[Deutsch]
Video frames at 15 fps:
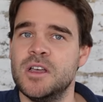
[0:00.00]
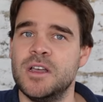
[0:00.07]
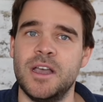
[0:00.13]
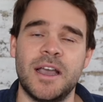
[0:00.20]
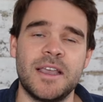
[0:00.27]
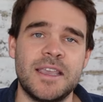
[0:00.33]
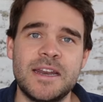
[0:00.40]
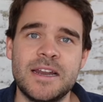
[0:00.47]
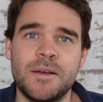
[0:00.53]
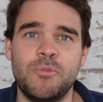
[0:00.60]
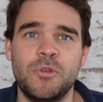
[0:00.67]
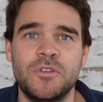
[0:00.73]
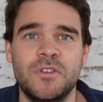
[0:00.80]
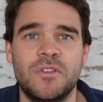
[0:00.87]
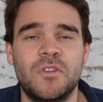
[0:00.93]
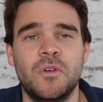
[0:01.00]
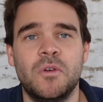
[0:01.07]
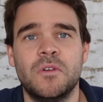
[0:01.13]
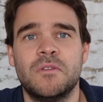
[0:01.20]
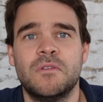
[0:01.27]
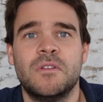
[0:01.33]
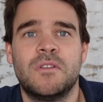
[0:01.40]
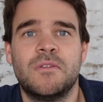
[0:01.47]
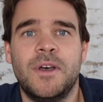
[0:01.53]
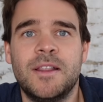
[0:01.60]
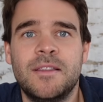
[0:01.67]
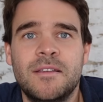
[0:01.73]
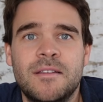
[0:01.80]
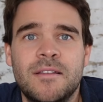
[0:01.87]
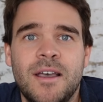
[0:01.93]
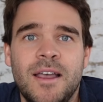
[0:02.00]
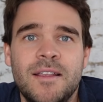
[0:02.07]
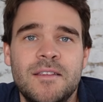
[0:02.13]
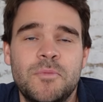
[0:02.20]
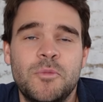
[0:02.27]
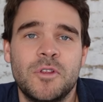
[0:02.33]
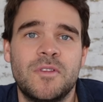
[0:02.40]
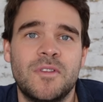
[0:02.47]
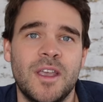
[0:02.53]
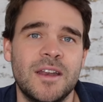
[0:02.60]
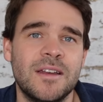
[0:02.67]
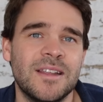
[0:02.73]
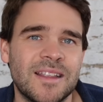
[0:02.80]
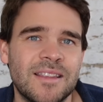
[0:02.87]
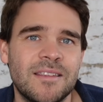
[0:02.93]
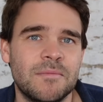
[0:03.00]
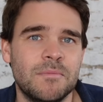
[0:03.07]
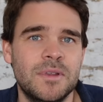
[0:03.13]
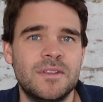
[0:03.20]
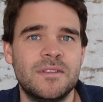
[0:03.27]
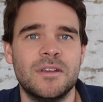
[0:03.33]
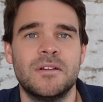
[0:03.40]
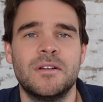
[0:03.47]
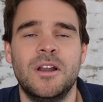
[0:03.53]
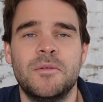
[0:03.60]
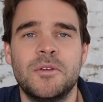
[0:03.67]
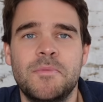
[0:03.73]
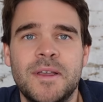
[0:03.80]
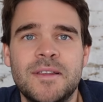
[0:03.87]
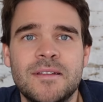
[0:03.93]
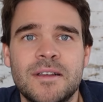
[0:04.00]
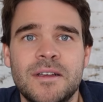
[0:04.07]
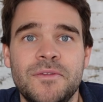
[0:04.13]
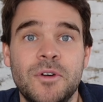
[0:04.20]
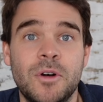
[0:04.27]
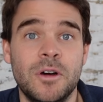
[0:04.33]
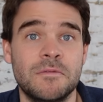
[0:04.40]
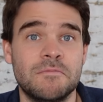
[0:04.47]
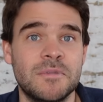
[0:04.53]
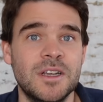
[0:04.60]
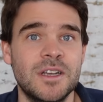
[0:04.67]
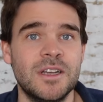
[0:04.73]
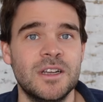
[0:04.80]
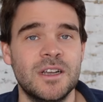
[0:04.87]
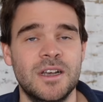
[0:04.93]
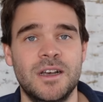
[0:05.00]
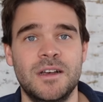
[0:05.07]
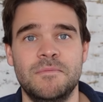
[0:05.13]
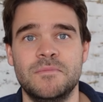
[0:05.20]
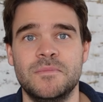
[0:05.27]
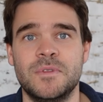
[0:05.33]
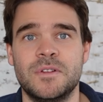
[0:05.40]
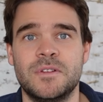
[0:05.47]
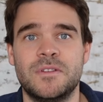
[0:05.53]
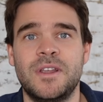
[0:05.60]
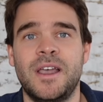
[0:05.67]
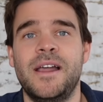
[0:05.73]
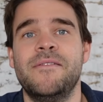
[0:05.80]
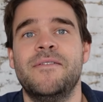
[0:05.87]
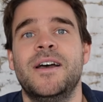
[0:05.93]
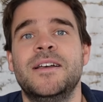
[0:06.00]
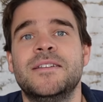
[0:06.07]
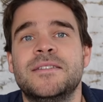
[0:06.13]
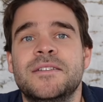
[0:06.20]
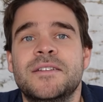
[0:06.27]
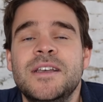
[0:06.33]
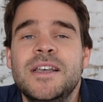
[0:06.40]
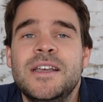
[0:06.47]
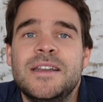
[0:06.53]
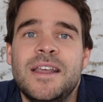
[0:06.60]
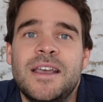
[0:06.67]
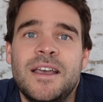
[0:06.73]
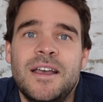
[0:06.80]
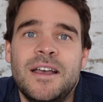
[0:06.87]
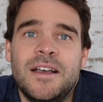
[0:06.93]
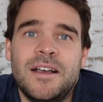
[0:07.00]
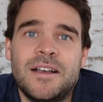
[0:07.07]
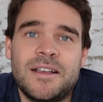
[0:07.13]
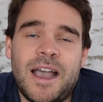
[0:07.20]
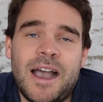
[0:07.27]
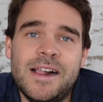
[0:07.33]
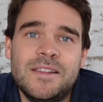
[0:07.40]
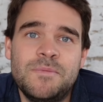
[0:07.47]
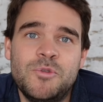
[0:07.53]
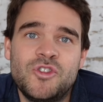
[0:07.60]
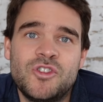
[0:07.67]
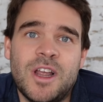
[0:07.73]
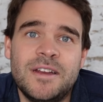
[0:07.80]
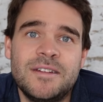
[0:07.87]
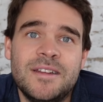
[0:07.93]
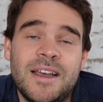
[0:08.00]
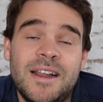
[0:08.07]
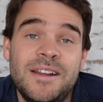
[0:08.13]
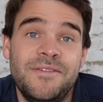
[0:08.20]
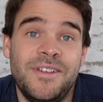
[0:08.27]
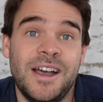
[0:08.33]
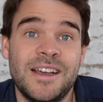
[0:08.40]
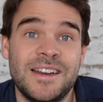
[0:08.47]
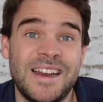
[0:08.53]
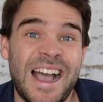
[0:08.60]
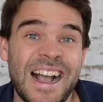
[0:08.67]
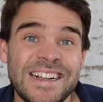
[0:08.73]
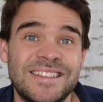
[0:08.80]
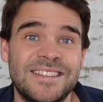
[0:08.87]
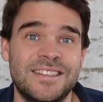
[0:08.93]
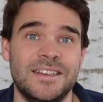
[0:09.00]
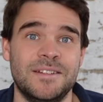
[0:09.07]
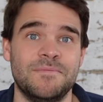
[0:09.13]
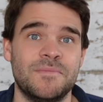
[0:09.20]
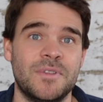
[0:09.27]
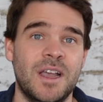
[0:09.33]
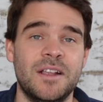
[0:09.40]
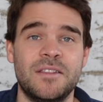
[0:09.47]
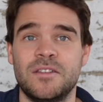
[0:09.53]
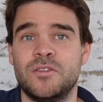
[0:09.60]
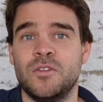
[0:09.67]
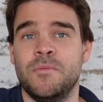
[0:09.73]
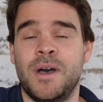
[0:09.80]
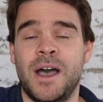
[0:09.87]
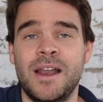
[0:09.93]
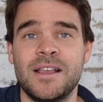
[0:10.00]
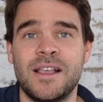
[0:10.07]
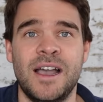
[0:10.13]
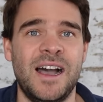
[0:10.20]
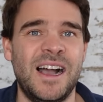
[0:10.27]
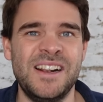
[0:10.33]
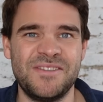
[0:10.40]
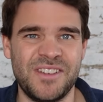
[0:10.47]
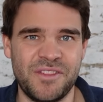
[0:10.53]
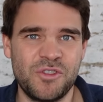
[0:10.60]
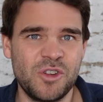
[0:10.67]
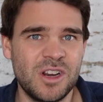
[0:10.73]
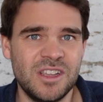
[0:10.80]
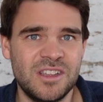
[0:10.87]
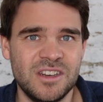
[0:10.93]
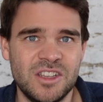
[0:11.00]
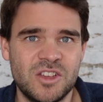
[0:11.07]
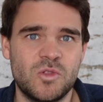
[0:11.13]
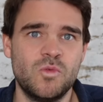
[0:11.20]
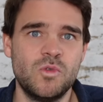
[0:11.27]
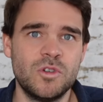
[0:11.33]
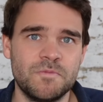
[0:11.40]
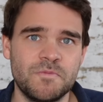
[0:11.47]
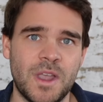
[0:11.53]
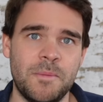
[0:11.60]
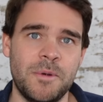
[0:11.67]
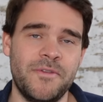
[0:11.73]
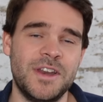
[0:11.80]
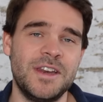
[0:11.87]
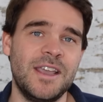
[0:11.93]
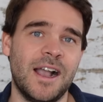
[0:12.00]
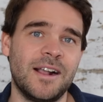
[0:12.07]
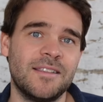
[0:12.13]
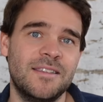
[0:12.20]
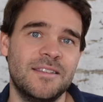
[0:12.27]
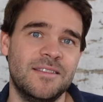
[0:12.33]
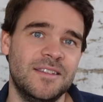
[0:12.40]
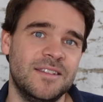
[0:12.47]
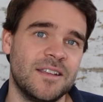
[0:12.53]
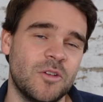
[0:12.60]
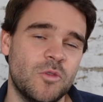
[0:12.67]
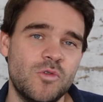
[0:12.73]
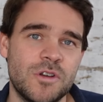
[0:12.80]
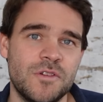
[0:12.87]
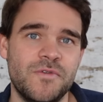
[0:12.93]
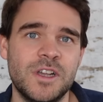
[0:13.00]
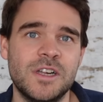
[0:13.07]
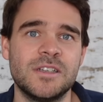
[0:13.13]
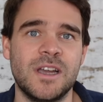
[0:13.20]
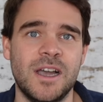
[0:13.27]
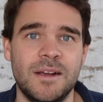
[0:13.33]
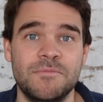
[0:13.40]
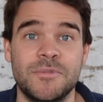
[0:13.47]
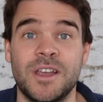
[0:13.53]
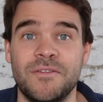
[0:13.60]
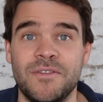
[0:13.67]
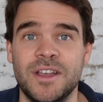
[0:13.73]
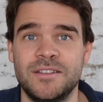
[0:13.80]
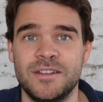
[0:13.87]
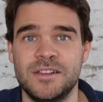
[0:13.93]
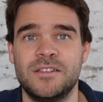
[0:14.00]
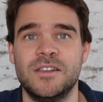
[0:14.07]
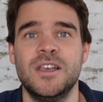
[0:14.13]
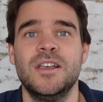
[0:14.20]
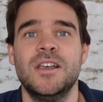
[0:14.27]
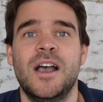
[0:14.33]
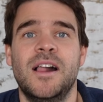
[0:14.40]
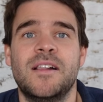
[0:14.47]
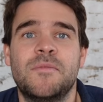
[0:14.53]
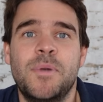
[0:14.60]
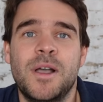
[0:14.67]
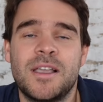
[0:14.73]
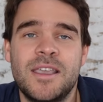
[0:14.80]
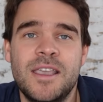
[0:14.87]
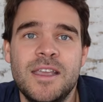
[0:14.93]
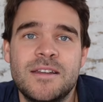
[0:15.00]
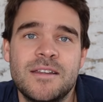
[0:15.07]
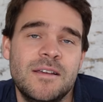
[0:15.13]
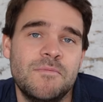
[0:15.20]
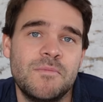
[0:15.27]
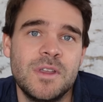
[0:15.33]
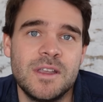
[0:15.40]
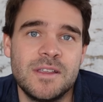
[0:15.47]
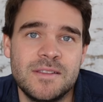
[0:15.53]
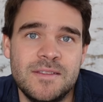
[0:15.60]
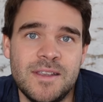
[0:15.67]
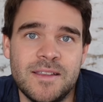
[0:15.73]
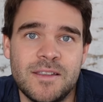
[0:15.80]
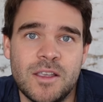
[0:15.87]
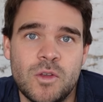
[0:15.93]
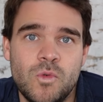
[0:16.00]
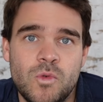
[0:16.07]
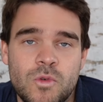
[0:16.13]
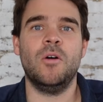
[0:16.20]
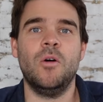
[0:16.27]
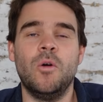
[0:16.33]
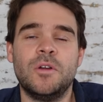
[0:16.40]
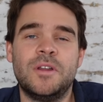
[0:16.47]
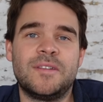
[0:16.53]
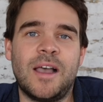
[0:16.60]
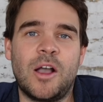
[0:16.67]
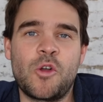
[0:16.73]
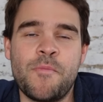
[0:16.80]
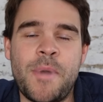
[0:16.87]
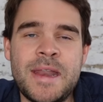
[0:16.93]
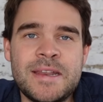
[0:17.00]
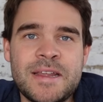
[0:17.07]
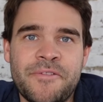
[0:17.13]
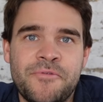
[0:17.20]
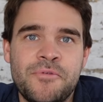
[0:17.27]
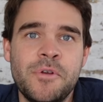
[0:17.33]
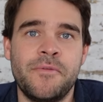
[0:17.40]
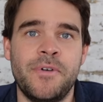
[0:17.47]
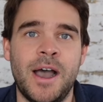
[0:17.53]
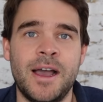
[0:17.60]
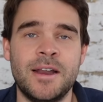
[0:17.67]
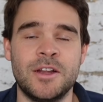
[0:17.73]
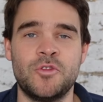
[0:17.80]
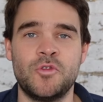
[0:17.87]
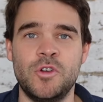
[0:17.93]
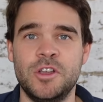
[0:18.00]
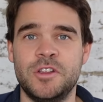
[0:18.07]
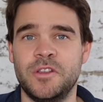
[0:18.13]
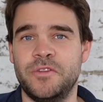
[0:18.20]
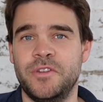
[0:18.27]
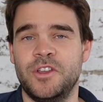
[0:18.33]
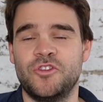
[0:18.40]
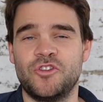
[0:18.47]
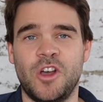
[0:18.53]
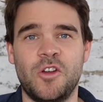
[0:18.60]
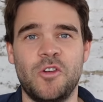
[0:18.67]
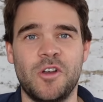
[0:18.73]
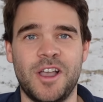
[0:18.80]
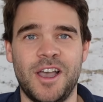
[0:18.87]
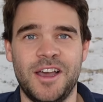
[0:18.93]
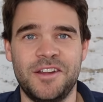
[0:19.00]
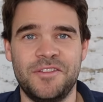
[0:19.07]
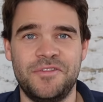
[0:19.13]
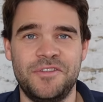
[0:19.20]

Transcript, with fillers: ja, je nach Position 20, 30 Prozent. Jetzt ist ein bisschen, glaube ich, besser geworden. Ähm, teilweise der Gehaltsbestandteile waren Aktien. Ja, das normale Gehalt war wirklich nicht gut, aber wenn die Aktien sich dann gut entwickelt haben, dann war es halt als Paket ähm, sehr, sehr gut. Und das Argument dafür war natürlich, deswegen schauen auch gerade